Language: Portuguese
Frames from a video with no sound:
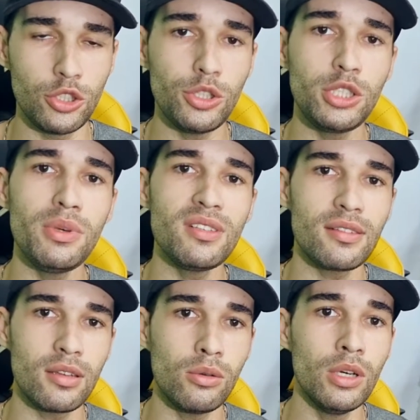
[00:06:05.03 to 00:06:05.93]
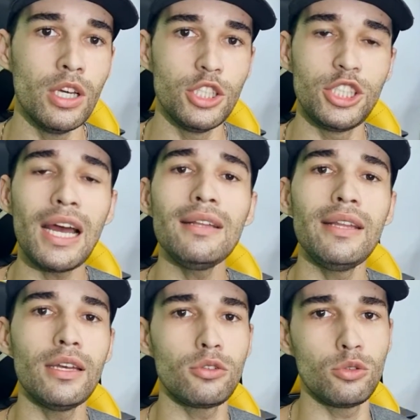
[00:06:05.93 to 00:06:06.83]
de otimização
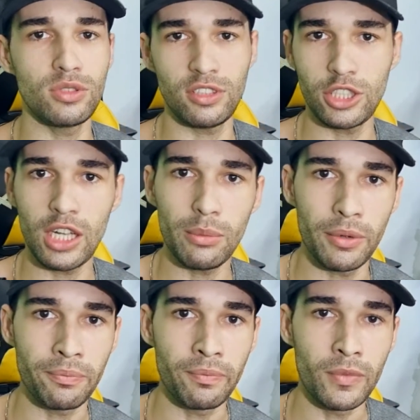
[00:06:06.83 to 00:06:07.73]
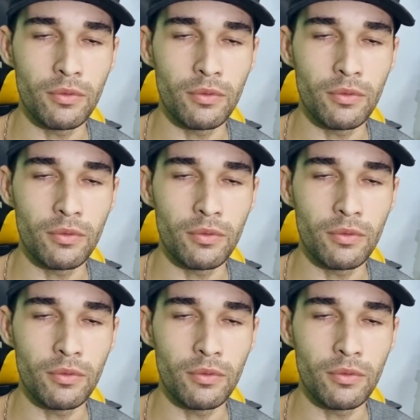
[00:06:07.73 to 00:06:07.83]
já dentro do sistema